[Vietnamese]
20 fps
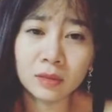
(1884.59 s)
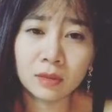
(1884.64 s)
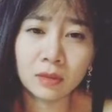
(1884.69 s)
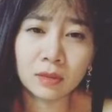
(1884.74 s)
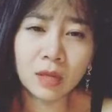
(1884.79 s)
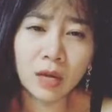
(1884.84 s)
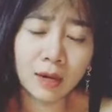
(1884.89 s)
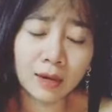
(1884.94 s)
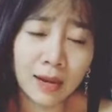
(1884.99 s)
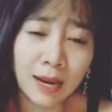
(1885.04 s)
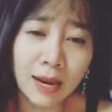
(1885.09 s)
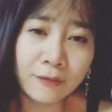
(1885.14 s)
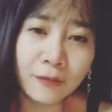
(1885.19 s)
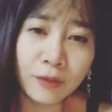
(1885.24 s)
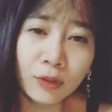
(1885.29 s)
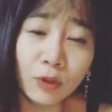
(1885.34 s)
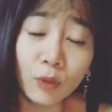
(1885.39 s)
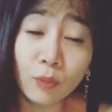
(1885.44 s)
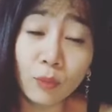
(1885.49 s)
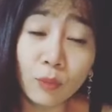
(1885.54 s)
thật ra là
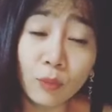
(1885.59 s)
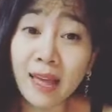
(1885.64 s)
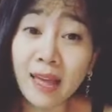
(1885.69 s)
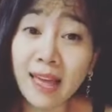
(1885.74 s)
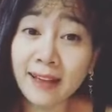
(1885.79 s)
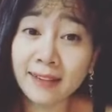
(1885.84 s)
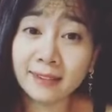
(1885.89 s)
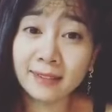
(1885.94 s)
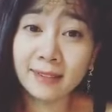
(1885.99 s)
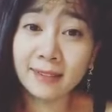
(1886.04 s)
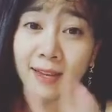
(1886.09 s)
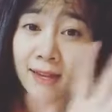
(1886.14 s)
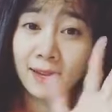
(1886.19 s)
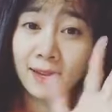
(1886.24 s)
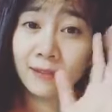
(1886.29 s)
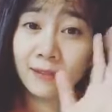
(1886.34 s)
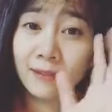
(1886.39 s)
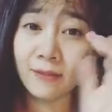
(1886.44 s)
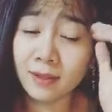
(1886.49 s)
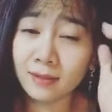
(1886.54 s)
phương cũng rất hạn chế
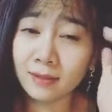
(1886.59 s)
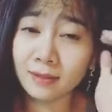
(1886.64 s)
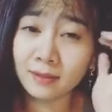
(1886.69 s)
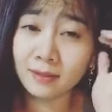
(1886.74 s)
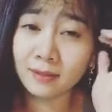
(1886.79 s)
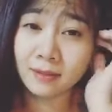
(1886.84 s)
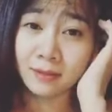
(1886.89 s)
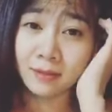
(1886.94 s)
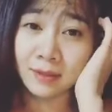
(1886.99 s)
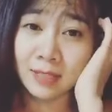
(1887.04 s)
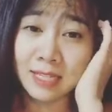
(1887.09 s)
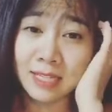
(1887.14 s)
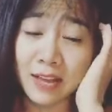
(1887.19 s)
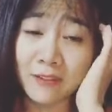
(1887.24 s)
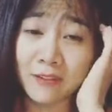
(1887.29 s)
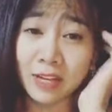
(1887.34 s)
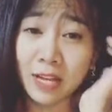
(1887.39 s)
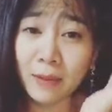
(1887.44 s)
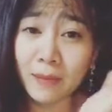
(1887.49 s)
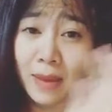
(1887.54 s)
về ừ, chia sẻ
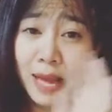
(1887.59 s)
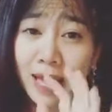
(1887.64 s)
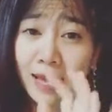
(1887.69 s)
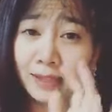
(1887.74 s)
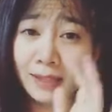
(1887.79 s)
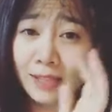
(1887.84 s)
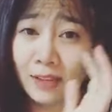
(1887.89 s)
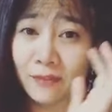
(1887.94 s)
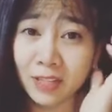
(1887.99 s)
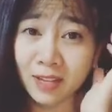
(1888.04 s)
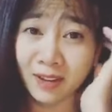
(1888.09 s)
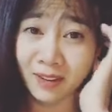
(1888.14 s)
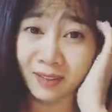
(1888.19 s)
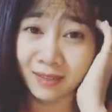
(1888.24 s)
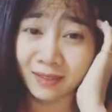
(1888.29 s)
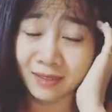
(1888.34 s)
với các bạn tại vì thật